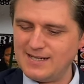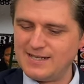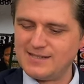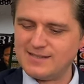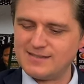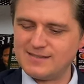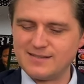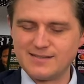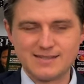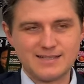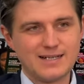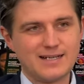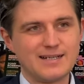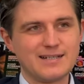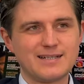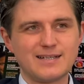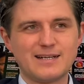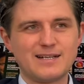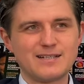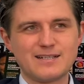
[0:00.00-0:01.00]
Äh, da,
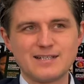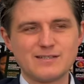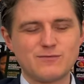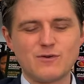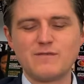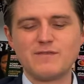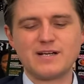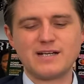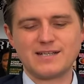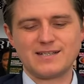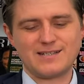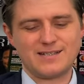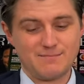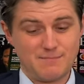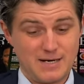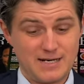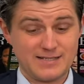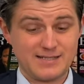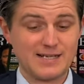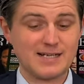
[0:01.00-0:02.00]
da, das wollen wir nicht.
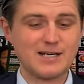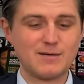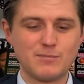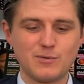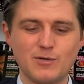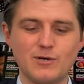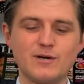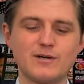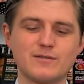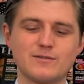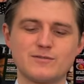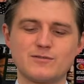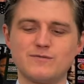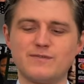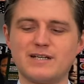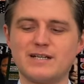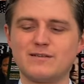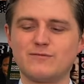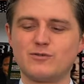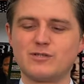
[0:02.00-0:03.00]
Mark Zuckerberg und so
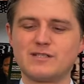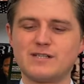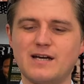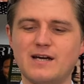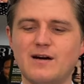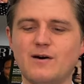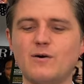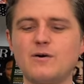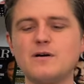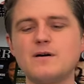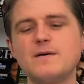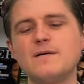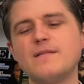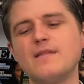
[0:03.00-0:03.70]
weiter wollte er auch